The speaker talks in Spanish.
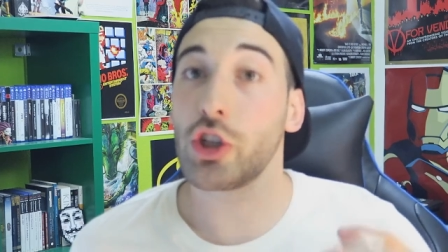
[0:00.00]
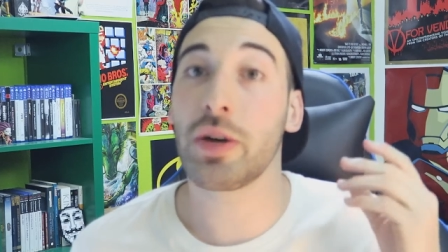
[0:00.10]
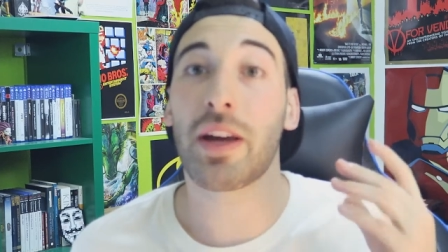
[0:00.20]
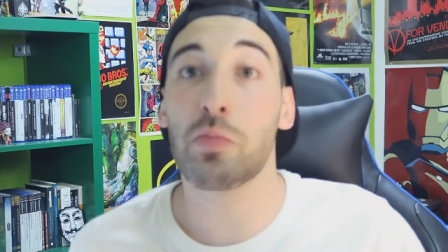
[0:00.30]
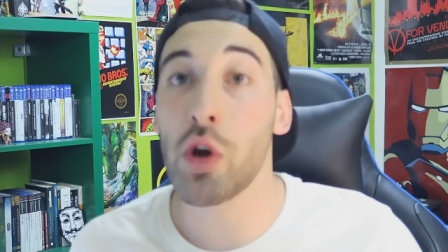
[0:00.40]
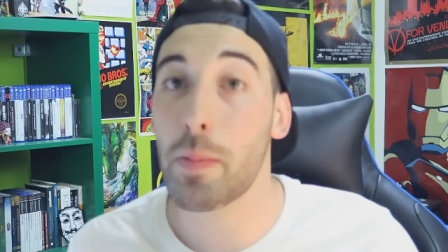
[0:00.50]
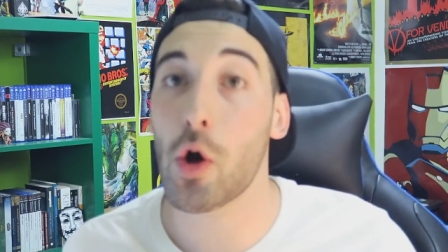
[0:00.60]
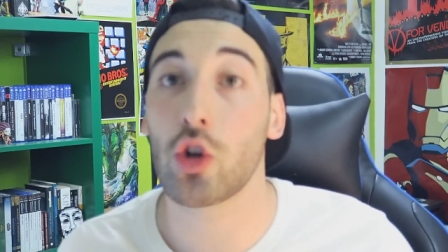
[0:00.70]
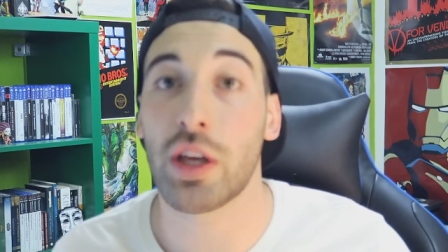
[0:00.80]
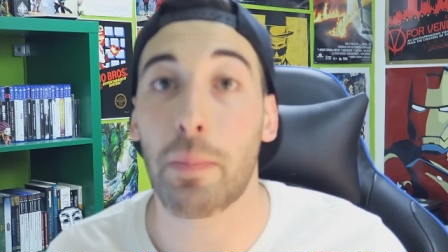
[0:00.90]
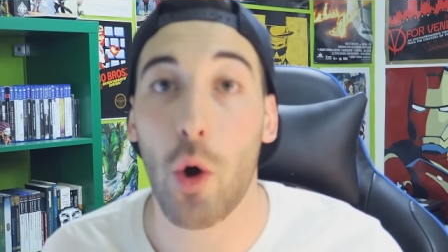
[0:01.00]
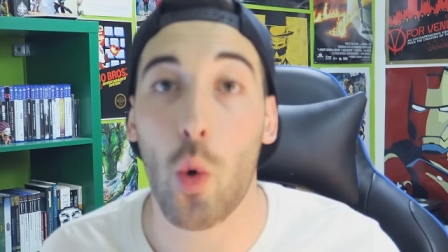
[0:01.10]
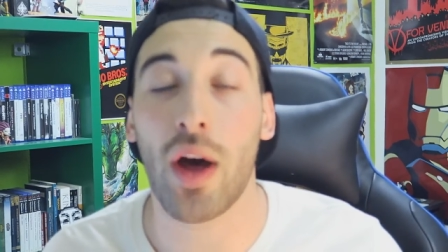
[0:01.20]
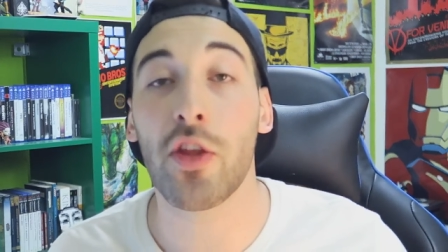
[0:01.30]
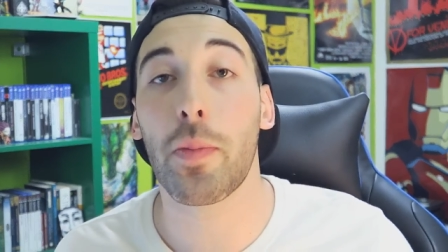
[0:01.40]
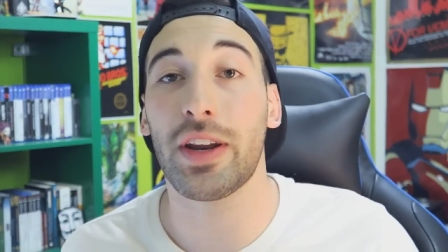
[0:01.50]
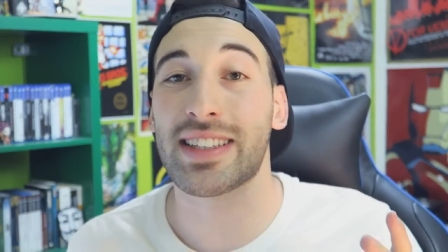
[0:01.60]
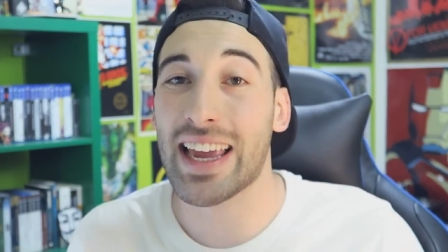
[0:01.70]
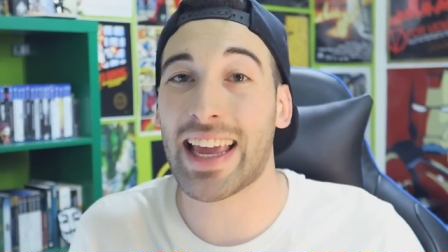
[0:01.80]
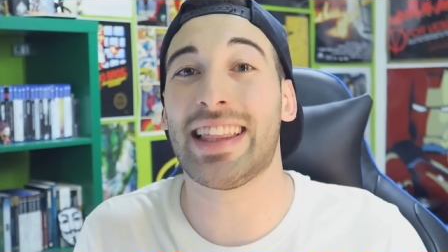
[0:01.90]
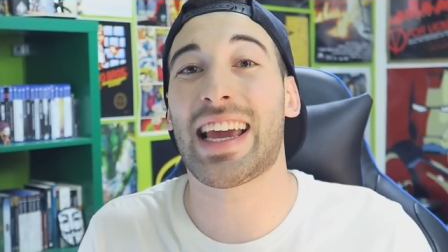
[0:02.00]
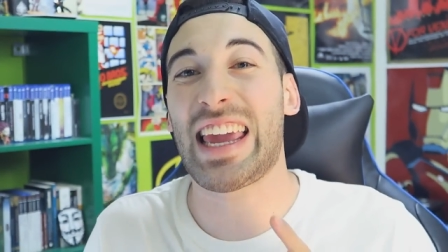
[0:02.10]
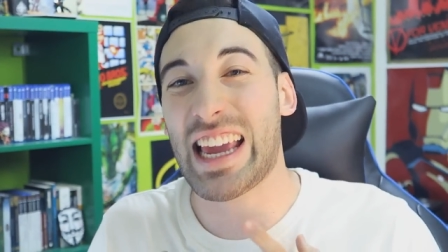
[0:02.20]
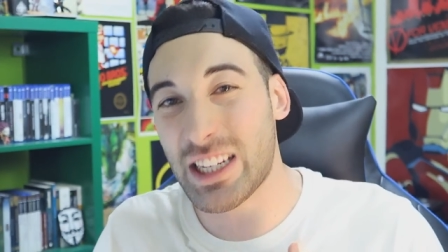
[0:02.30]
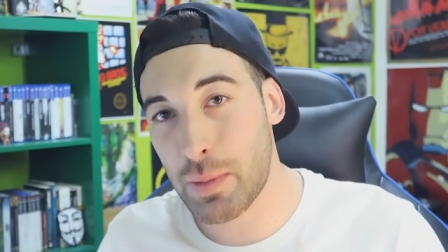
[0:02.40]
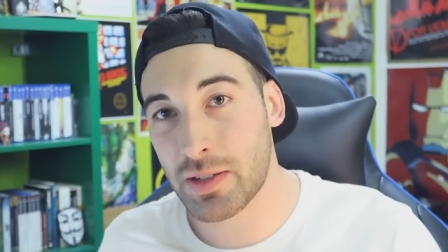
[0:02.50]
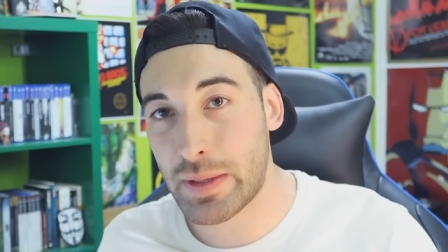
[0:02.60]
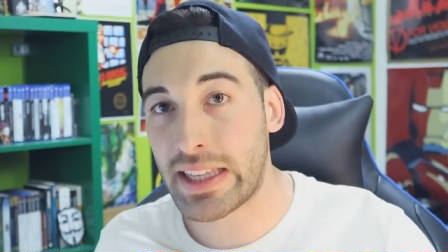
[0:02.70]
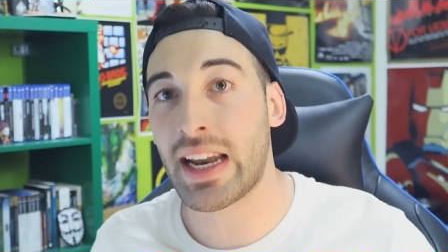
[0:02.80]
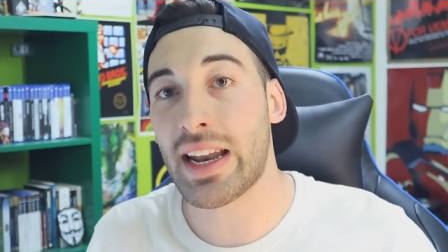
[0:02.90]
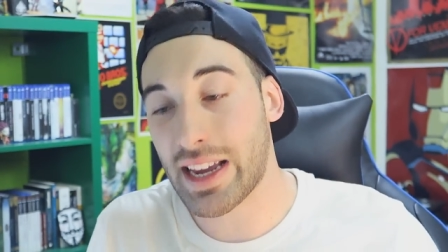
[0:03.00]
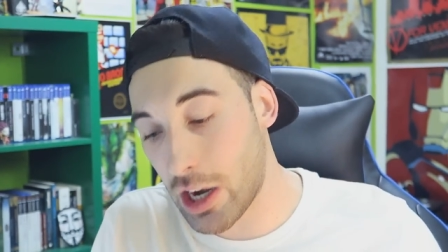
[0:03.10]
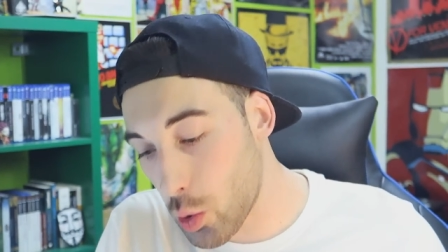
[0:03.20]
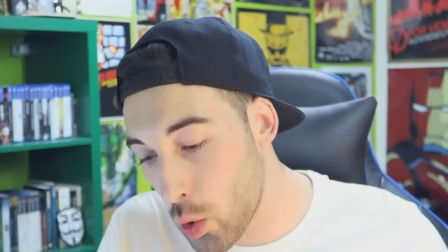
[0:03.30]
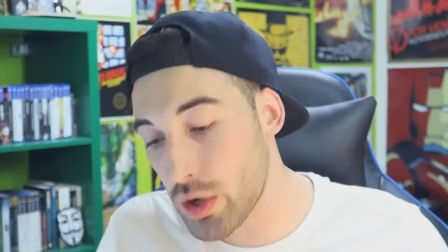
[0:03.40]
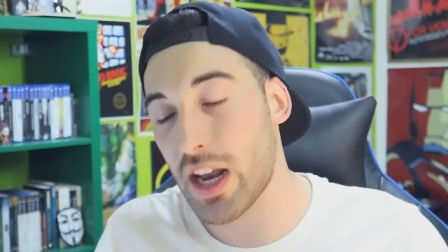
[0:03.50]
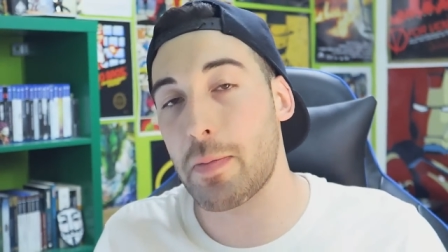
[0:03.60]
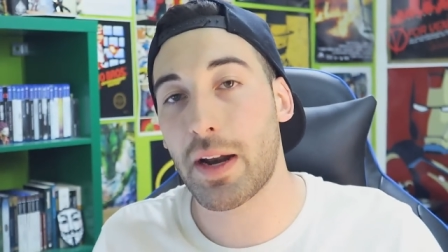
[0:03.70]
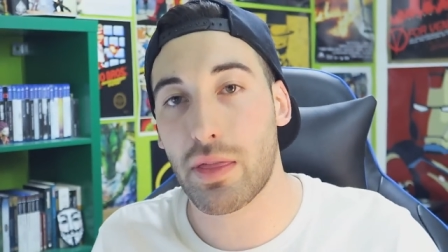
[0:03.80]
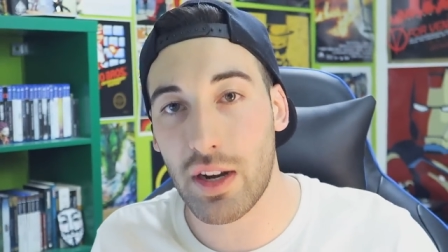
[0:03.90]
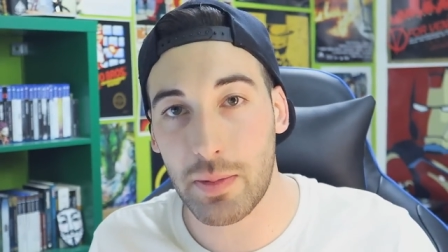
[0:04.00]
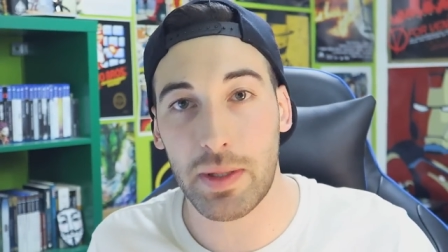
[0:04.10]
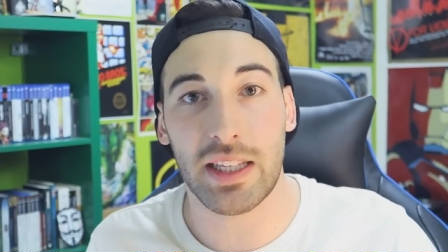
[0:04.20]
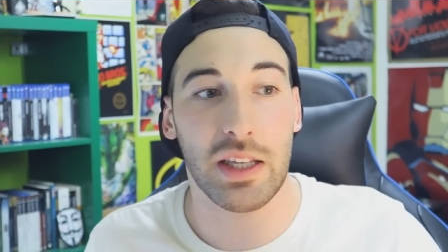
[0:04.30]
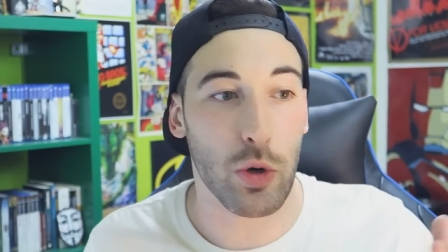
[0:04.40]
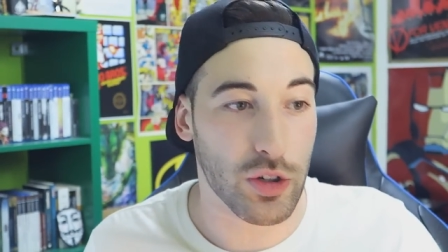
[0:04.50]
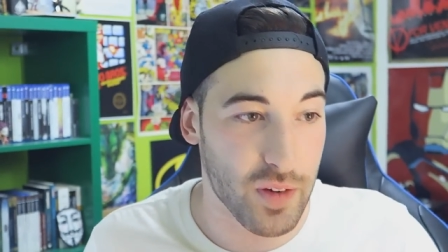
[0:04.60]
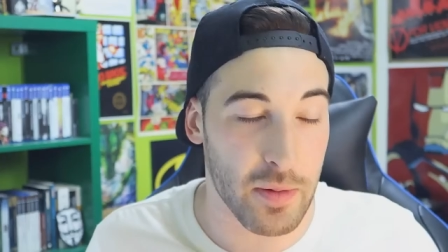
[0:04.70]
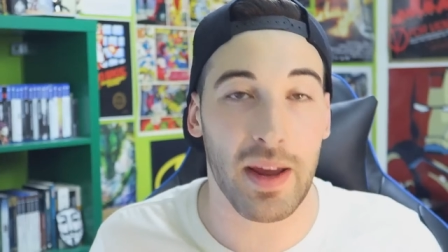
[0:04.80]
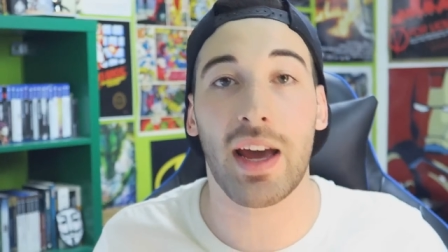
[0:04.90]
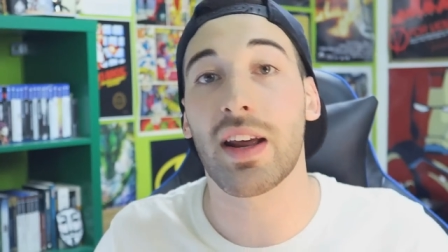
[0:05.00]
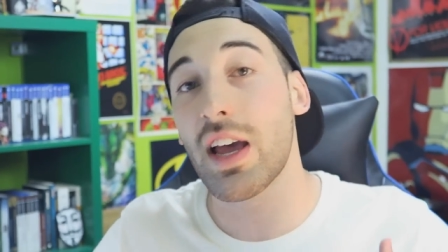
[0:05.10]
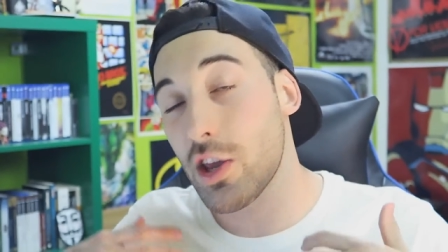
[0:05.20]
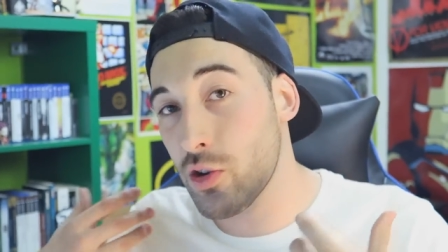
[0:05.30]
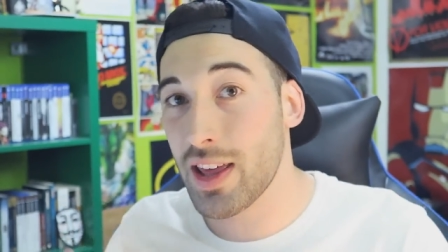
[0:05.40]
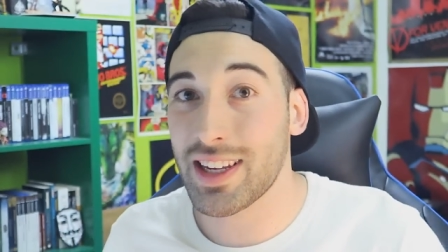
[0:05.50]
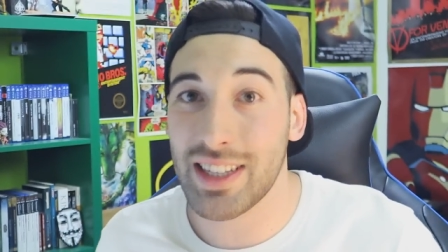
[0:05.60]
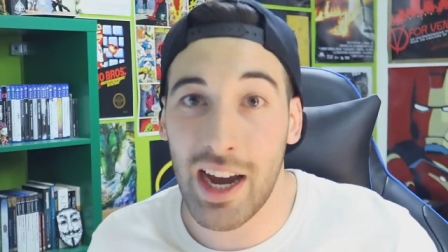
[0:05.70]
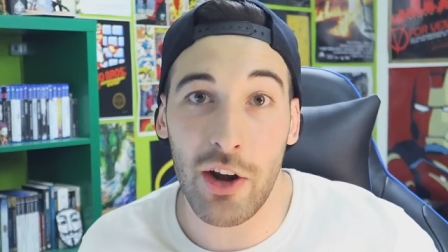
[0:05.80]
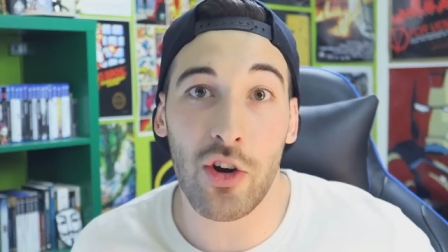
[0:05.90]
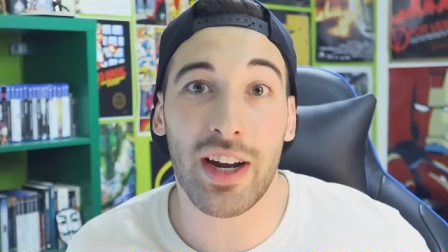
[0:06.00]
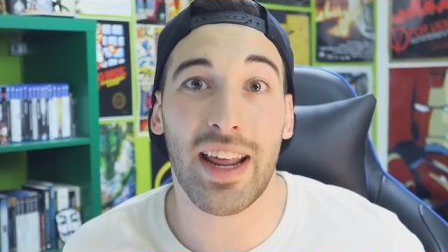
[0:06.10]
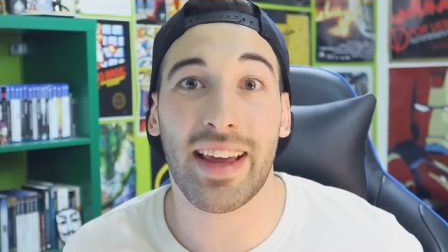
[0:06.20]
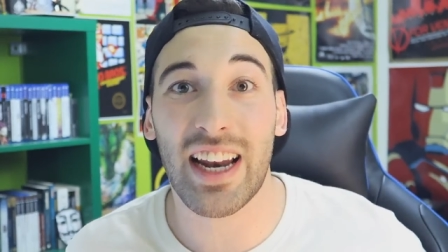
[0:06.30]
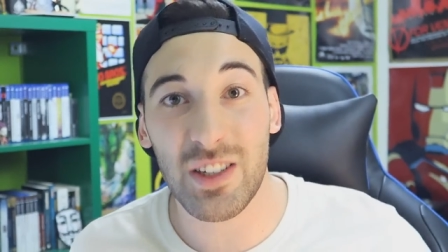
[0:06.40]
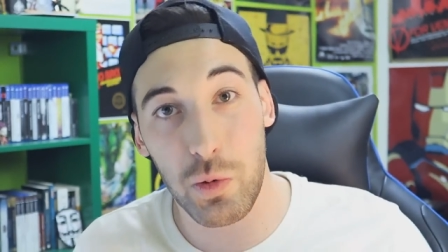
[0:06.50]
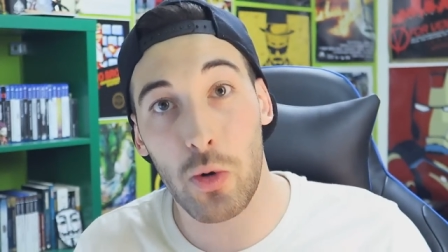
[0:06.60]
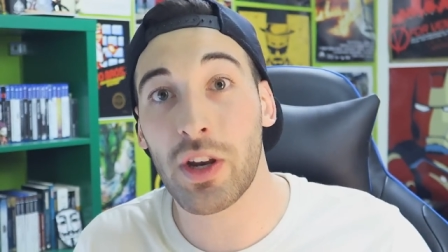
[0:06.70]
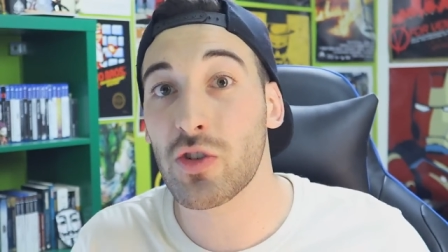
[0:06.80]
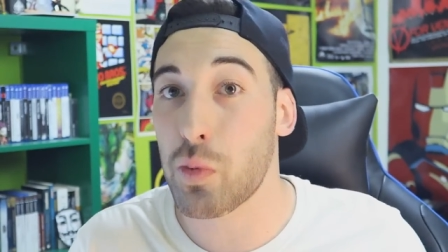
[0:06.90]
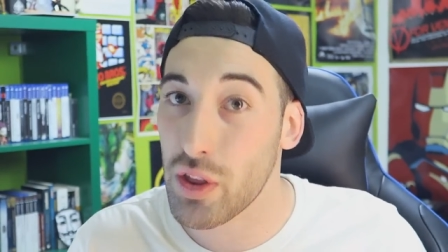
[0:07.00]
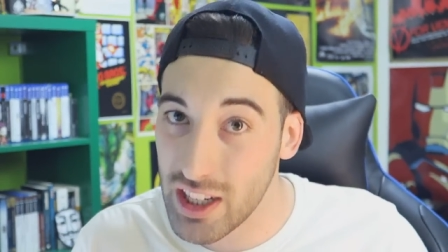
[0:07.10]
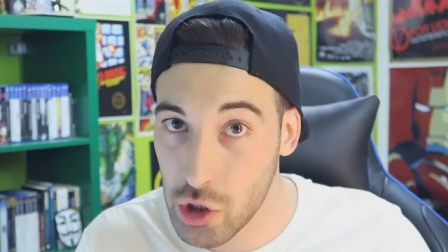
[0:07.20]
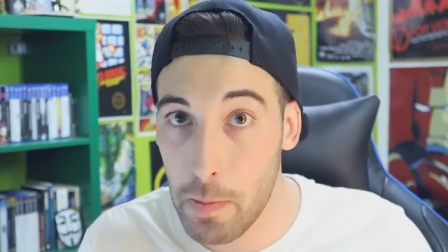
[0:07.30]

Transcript: Muchos lleváis muy poco tiempo jugando, pero es que hay gente aquí que es más veterana, que el juego ya le parece repetitivo. Y una vez que sacaron Guerra de Clans, por lo menos podías